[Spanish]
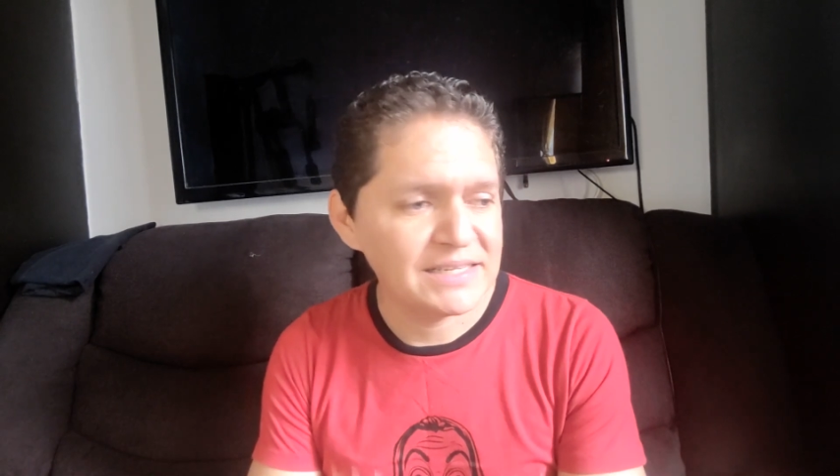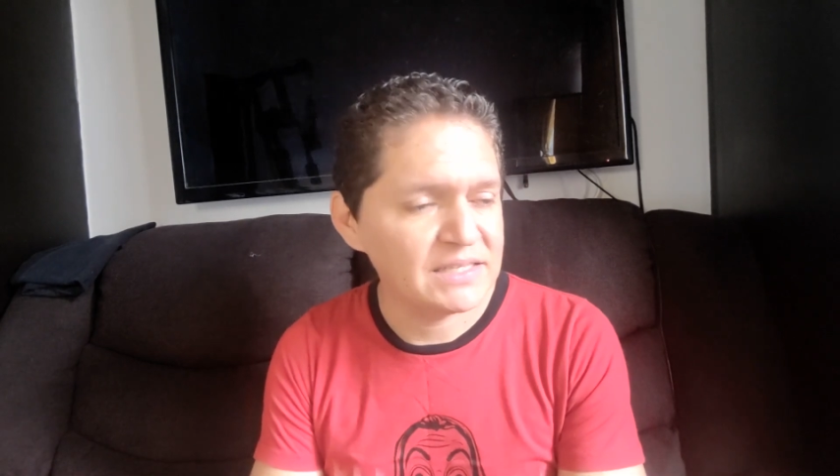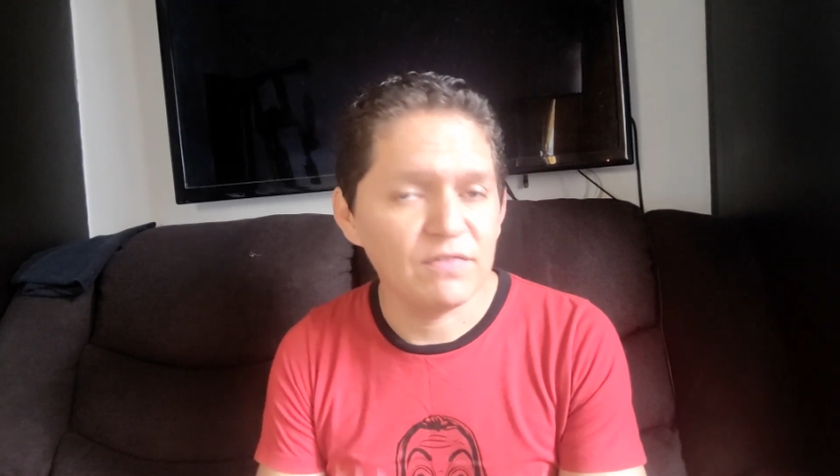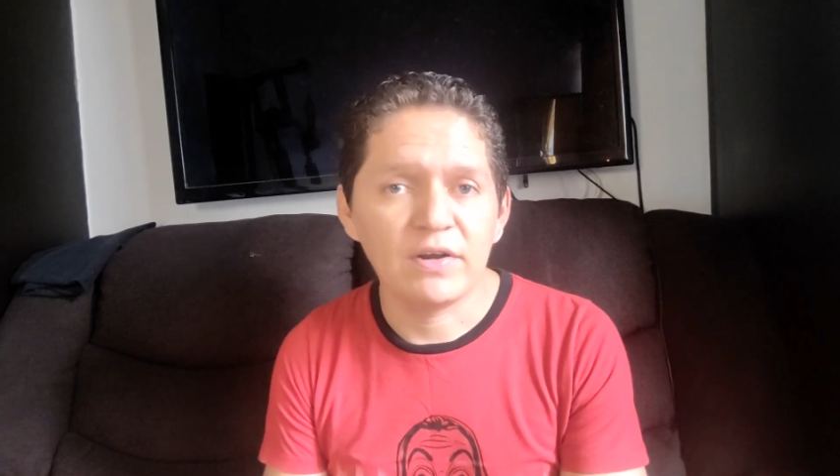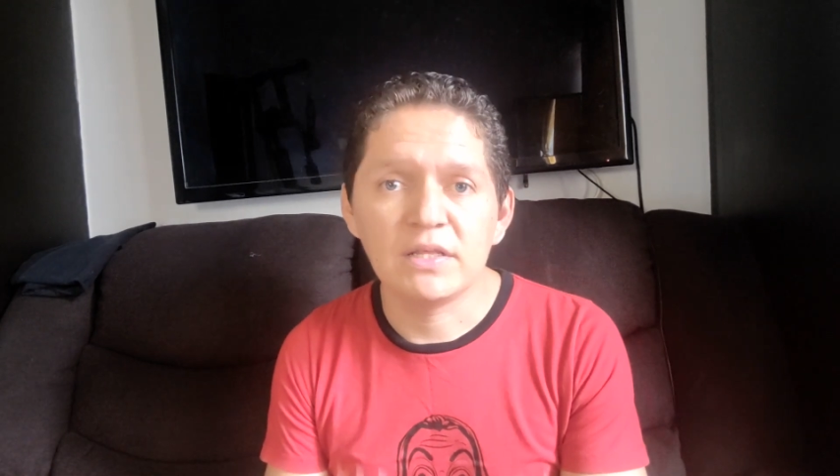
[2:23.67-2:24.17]

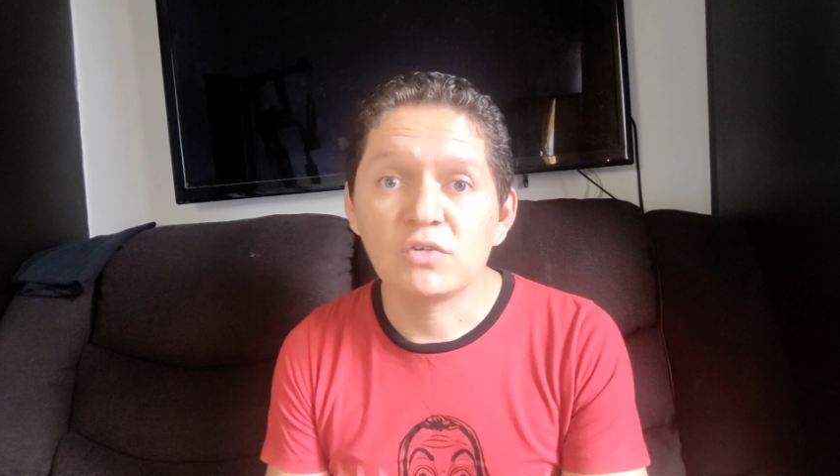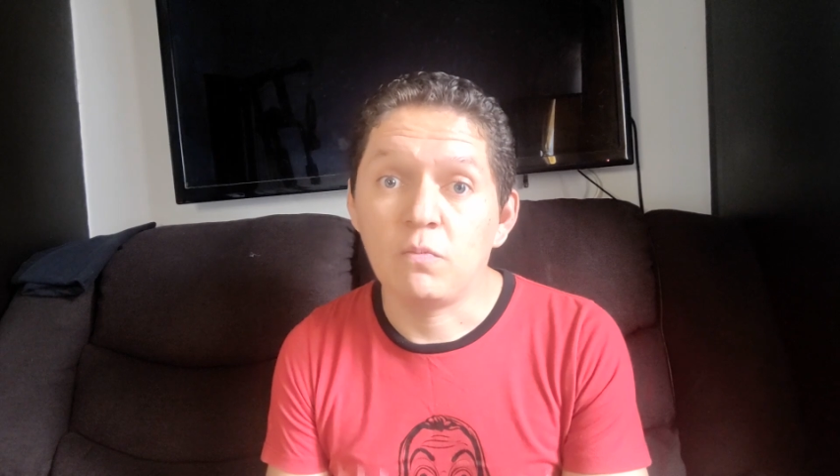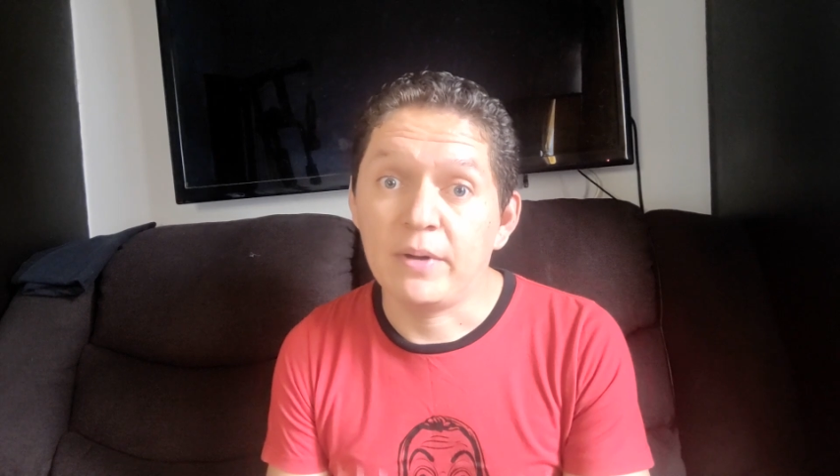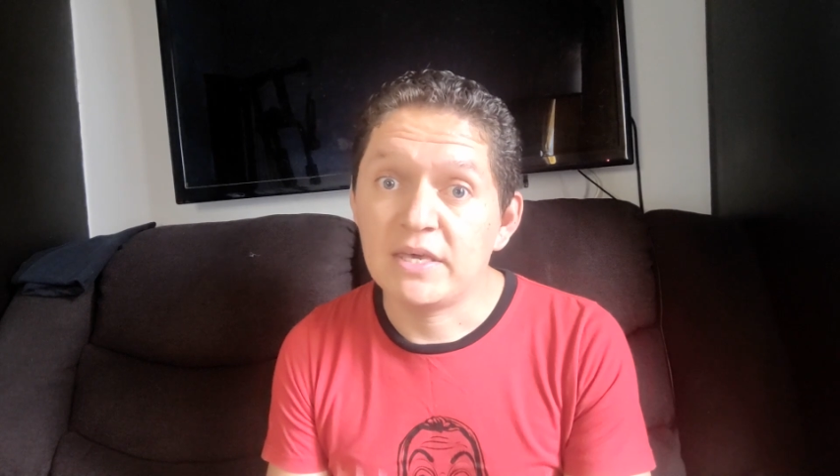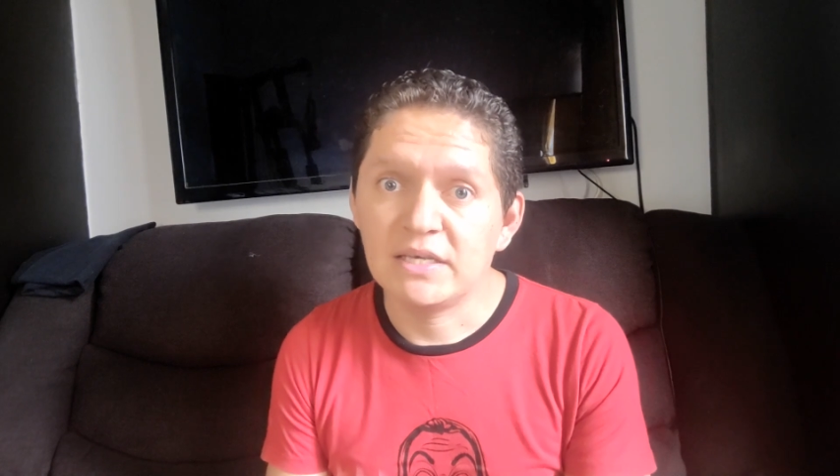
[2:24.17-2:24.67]
las diferentes
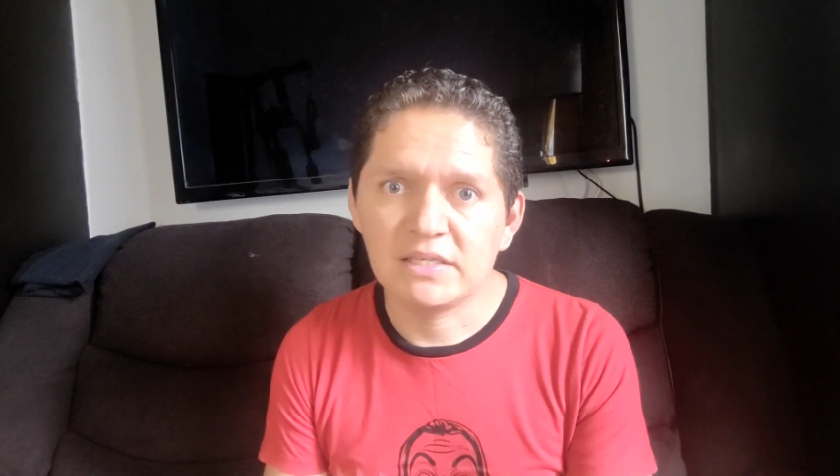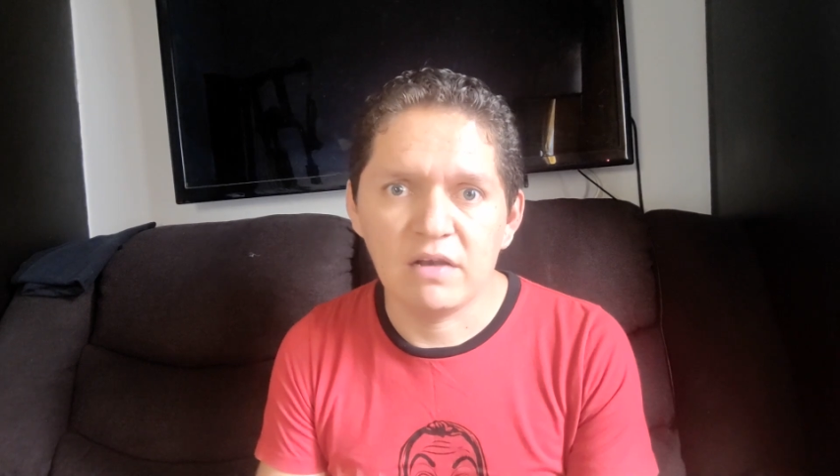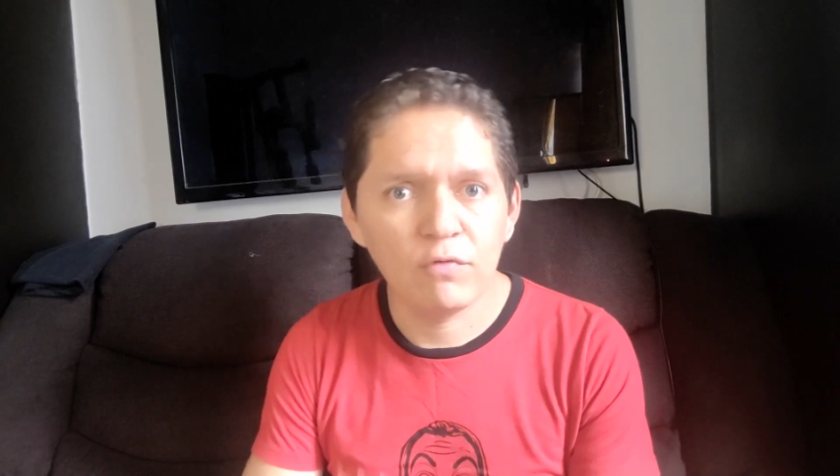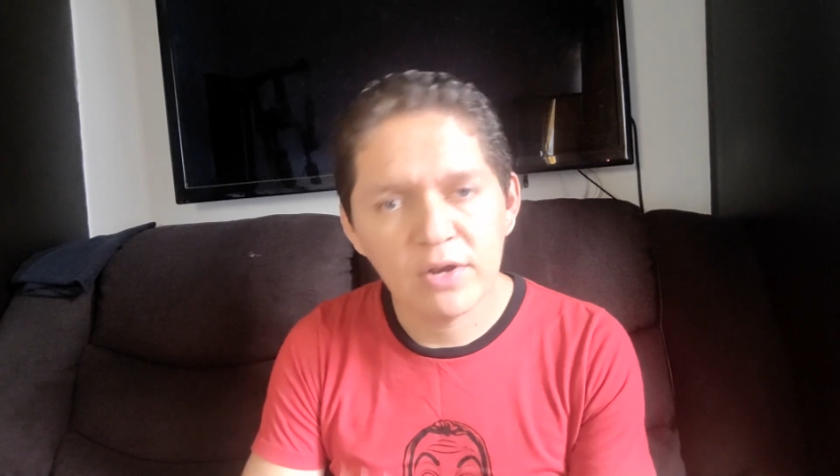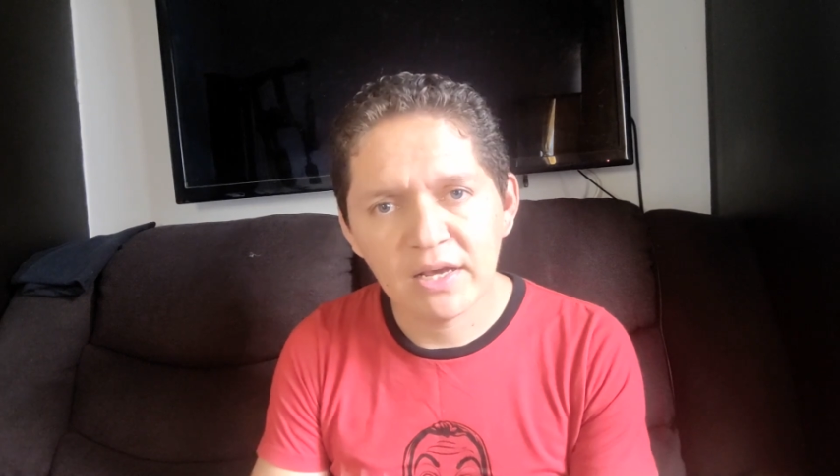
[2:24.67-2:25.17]
compañías
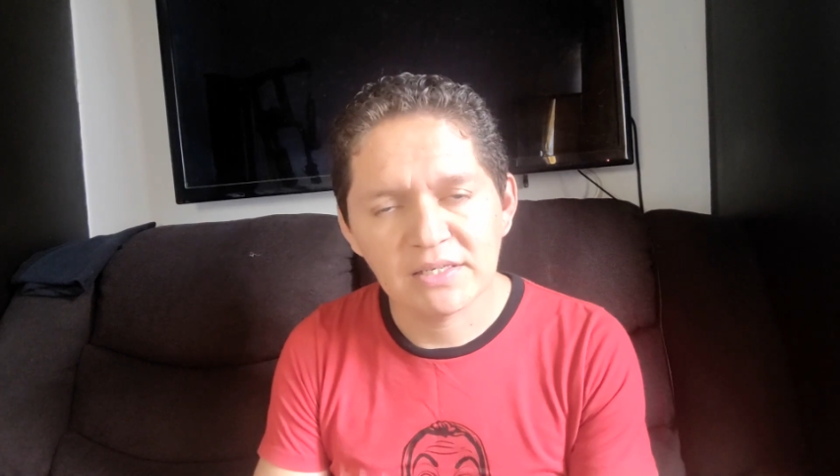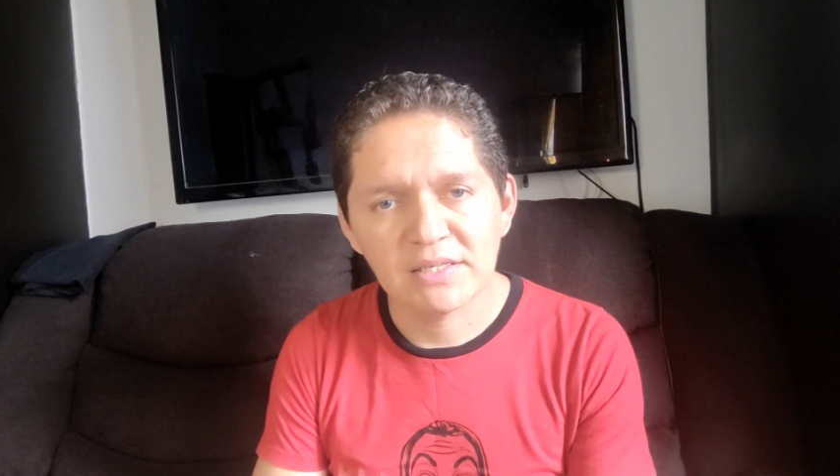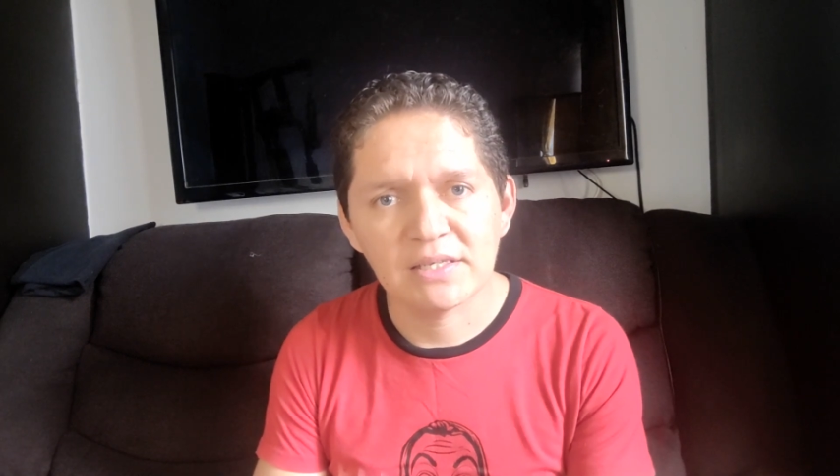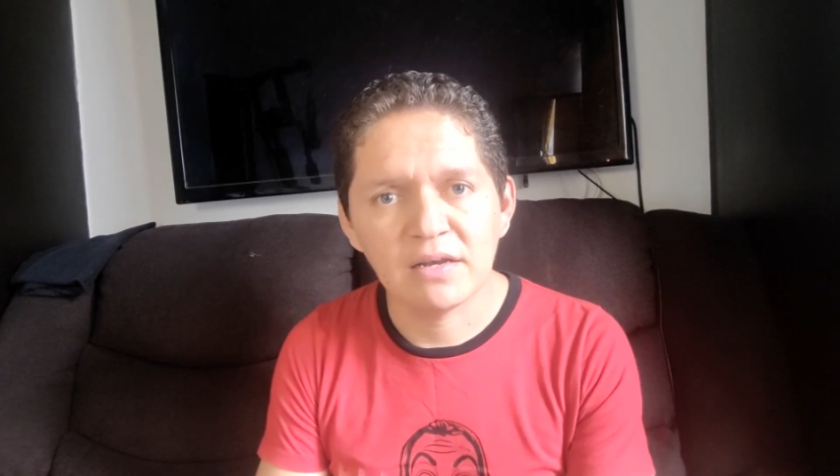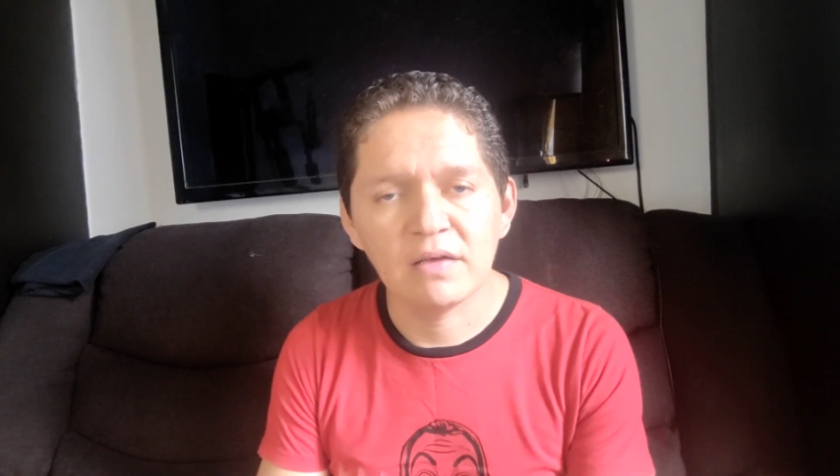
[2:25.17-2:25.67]
telefónicas que
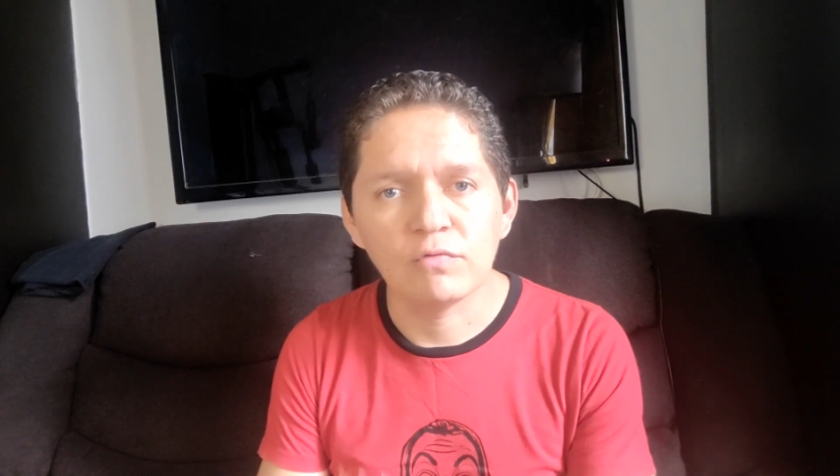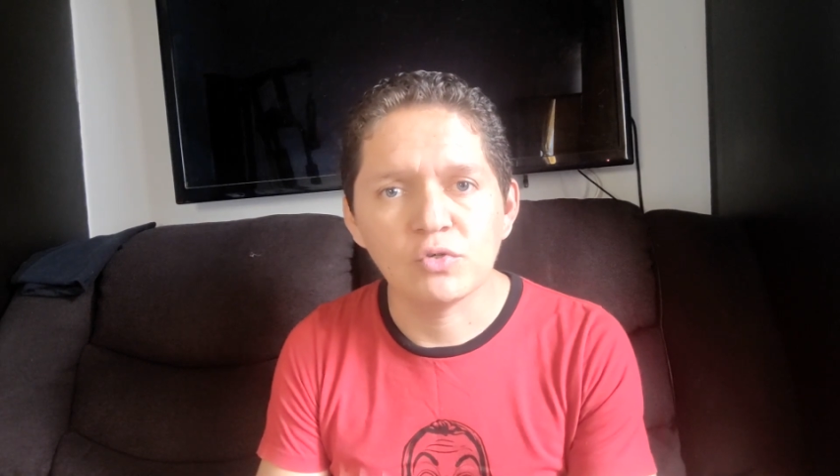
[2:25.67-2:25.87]
están eh,